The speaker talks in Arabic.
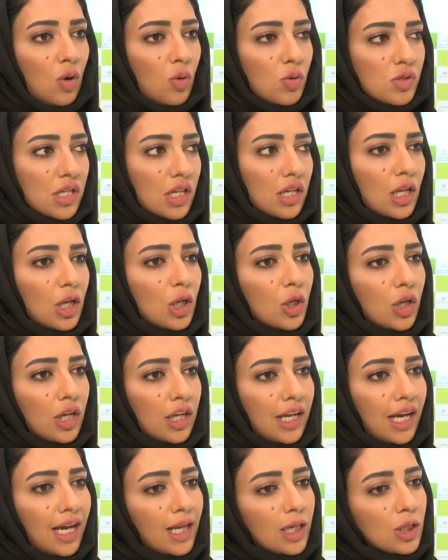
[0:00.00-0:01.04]
وصلنا
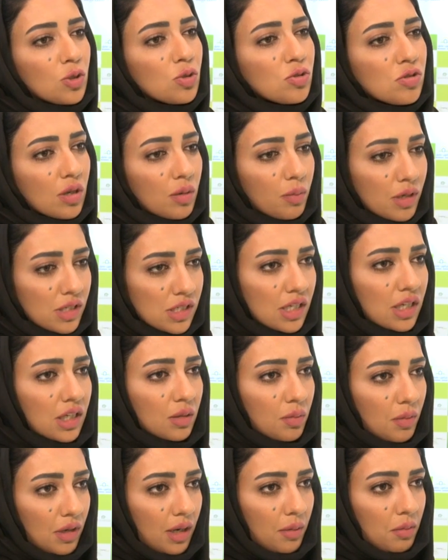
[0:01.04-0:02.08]
لحل جزء
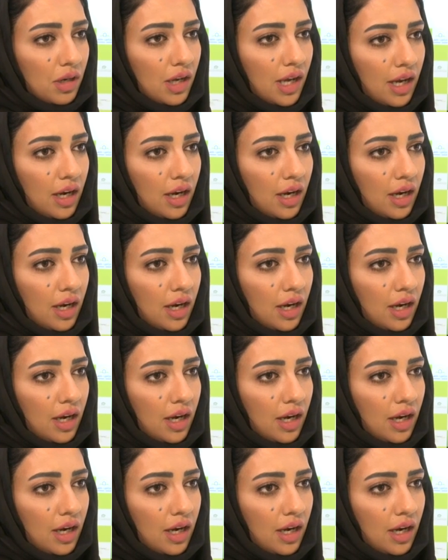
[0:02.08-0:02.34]
بسيط من من